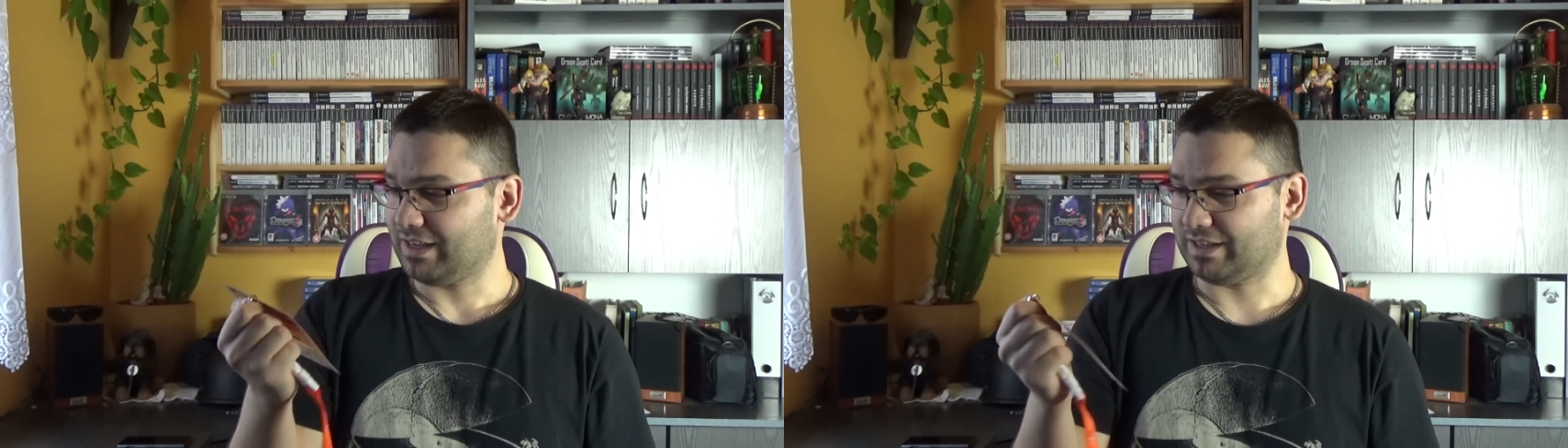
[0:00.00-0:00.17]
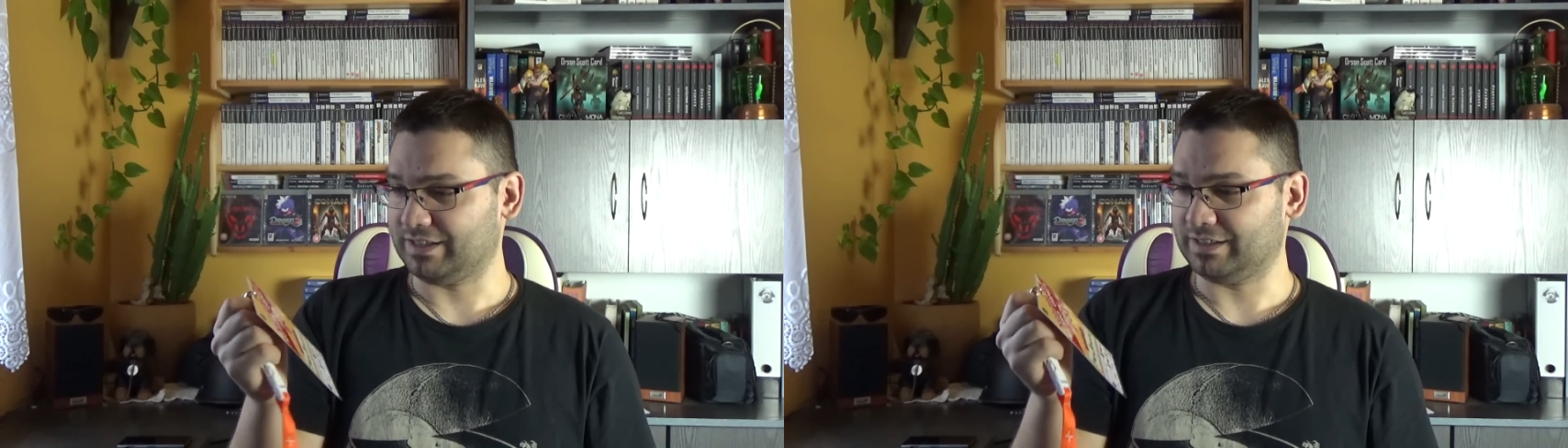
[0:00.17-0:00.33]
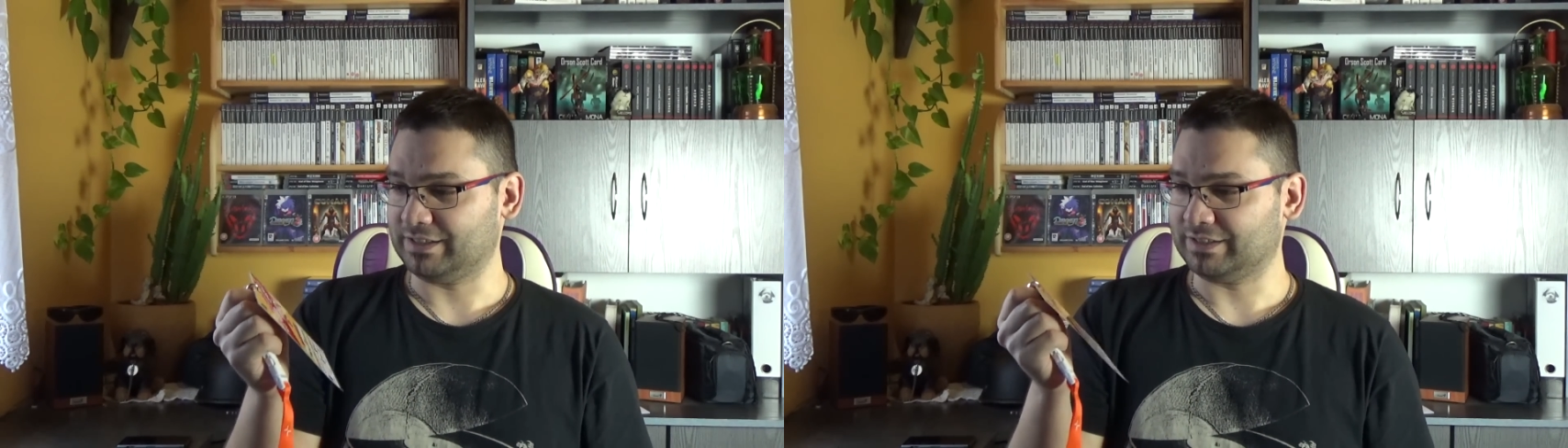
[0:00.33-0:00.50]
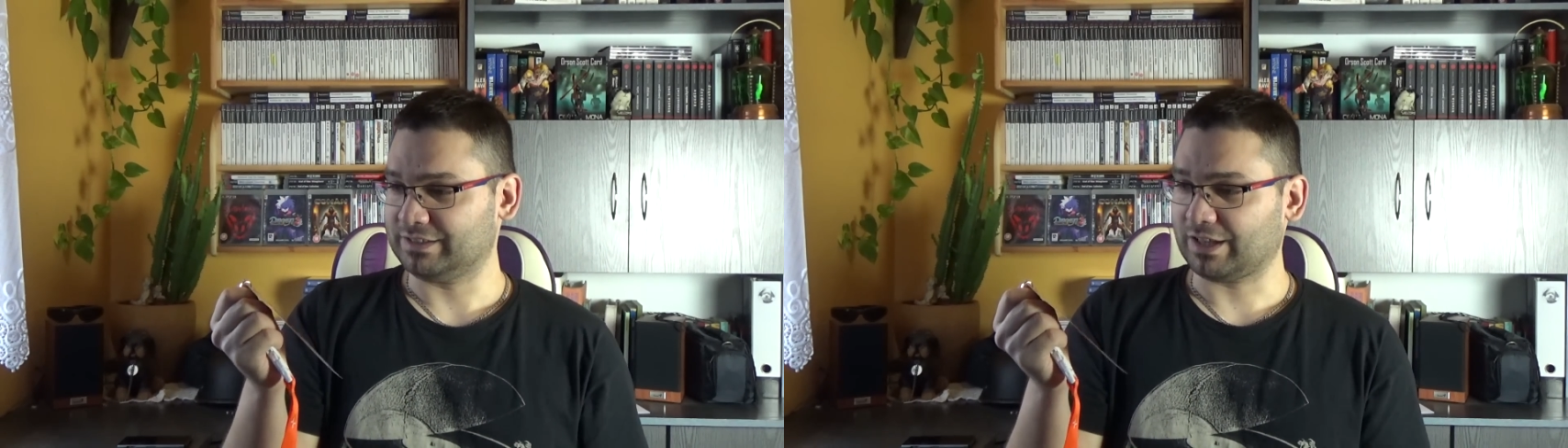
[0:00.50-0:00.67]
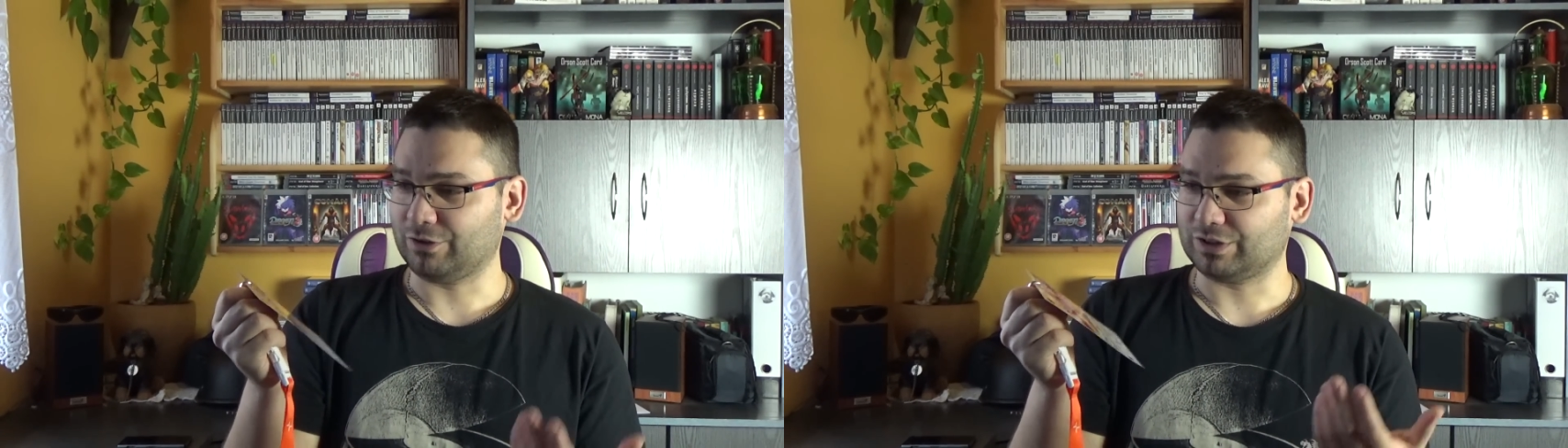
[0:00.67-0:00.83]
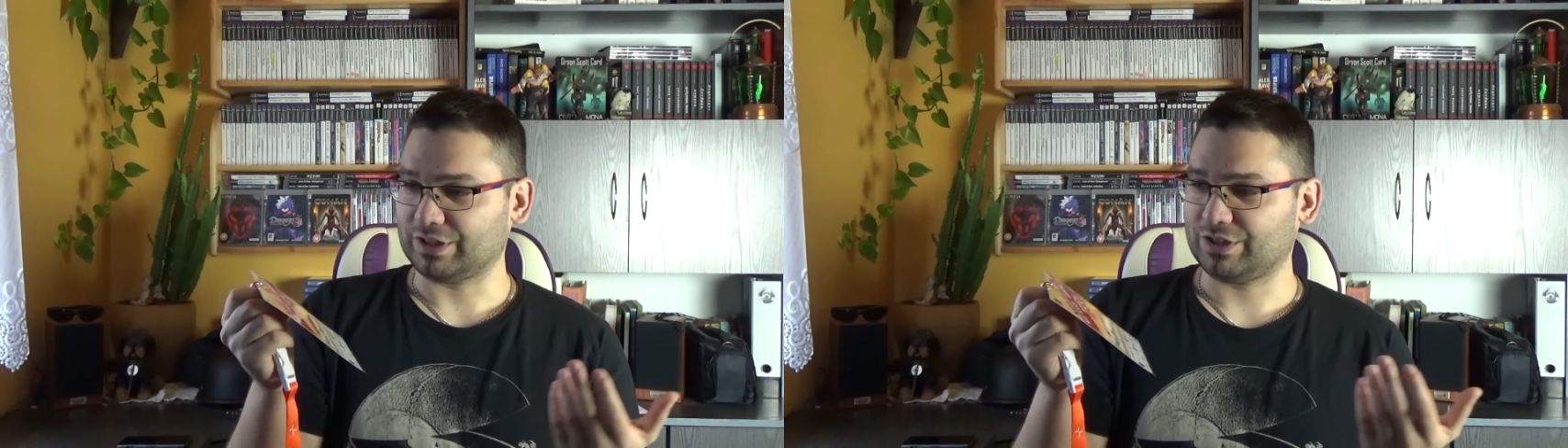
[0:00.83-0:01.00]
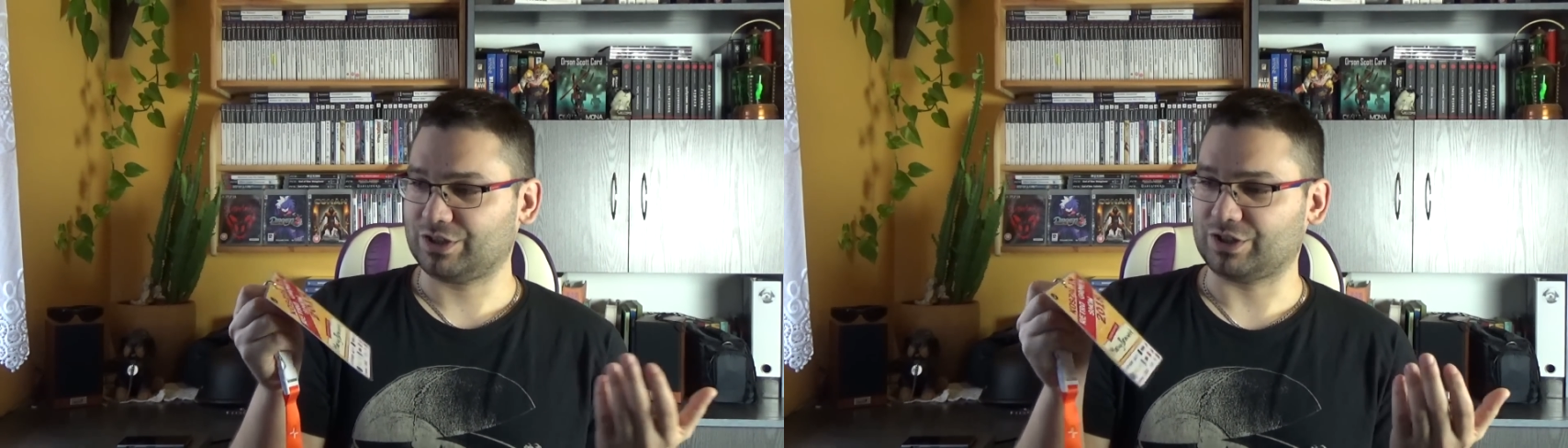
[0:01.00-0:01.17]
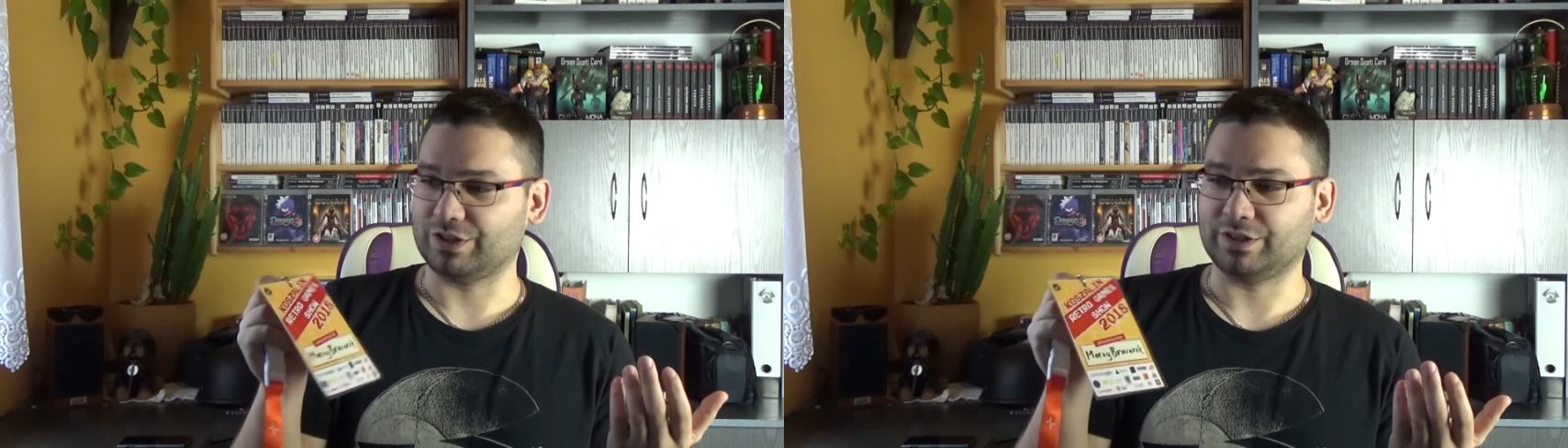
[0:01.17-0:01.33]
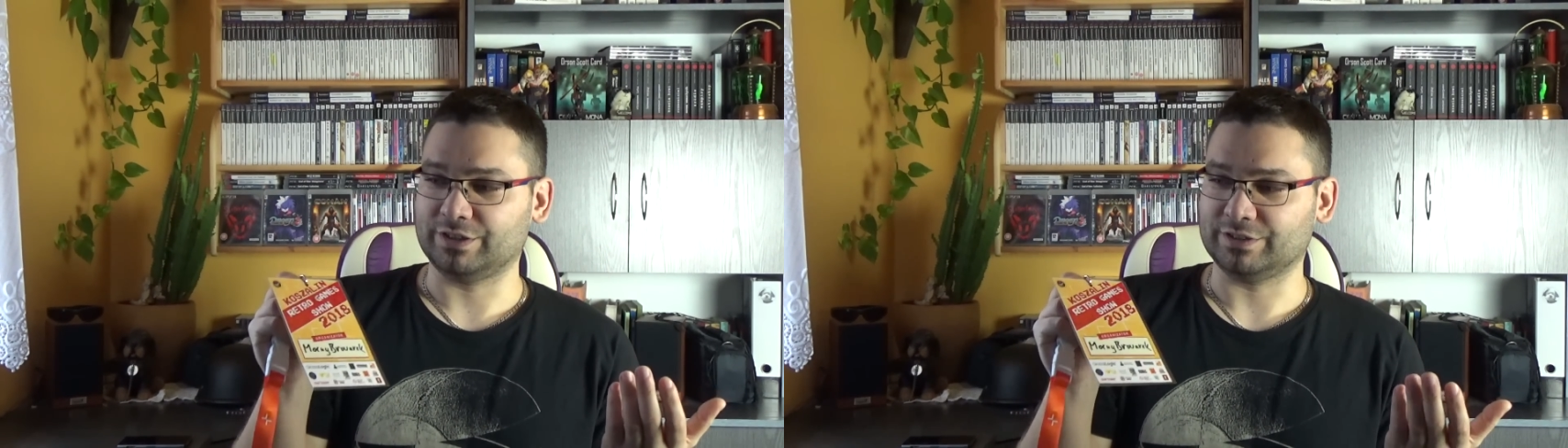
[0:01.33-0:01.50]
e, tego
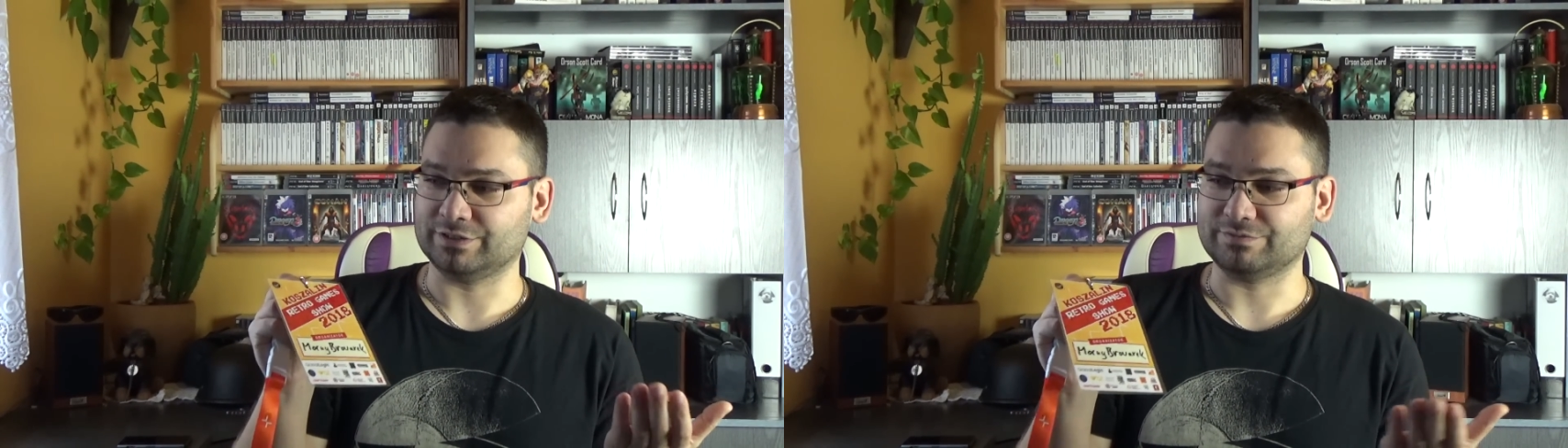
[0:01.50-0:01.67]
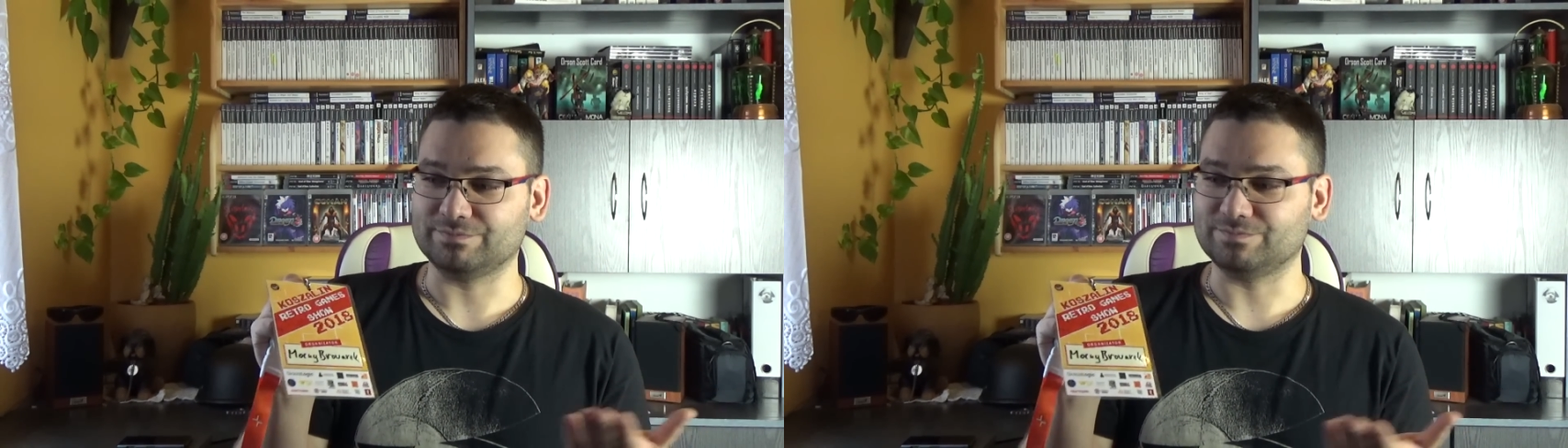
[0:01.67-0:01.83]
też e,